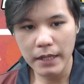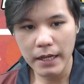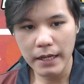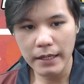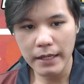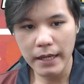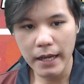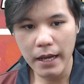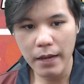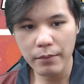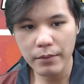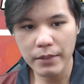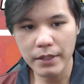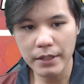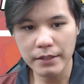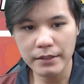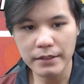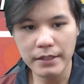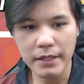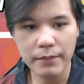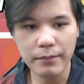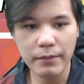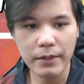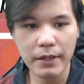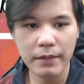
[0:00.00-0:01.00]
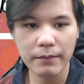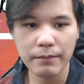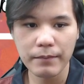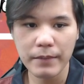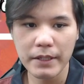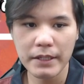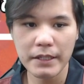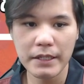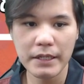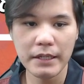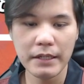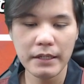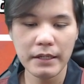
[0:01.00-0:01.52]
ถ้าแก้ผิดเช่นไป
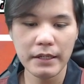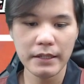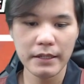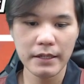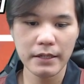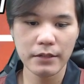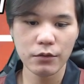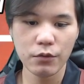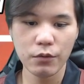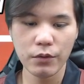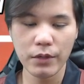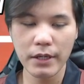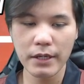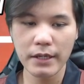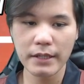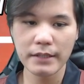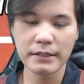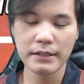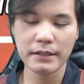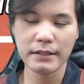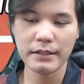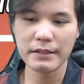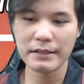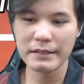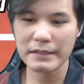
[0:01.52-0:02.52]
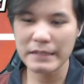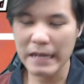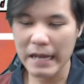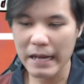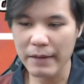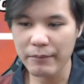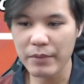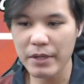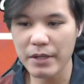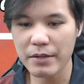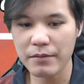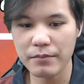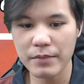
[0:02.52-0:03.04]
ไปกินอะไรเงี้ยตรงเนี้ยก็จะก
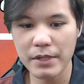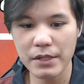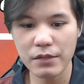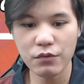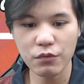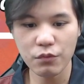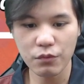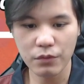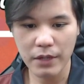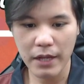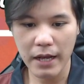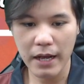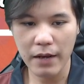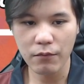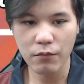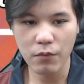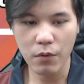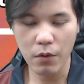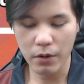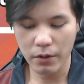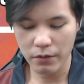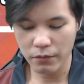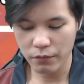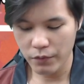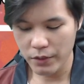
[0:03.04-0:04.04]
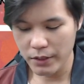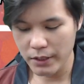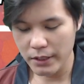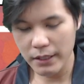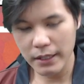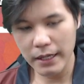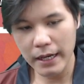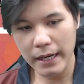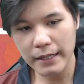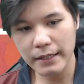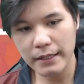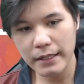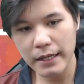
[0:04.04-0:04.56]
ลายเป็นเบี้ยสูงถาวร วิ
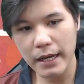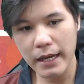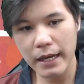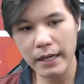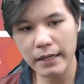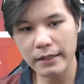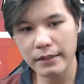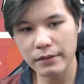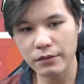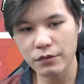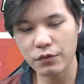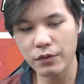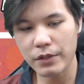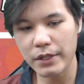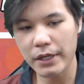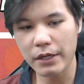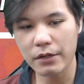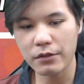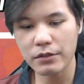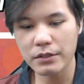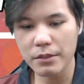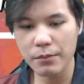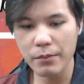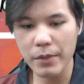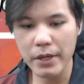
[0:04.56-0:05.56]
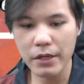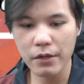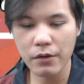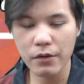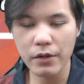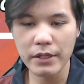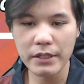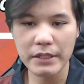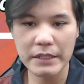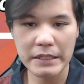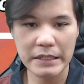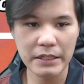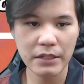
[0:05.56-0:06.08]
ธีการแก้เนี่ยส่วนใหญ่เขาจะไม่
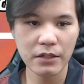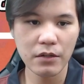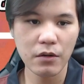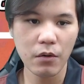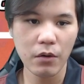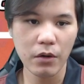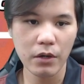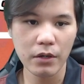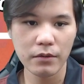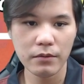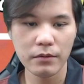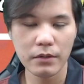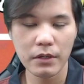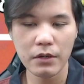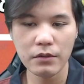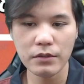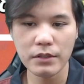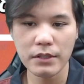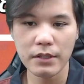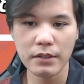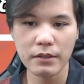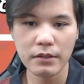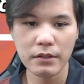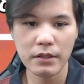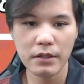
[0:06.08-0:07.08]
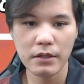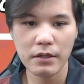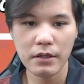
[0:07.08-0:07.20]
ค่อยกินก่อนเขาจะ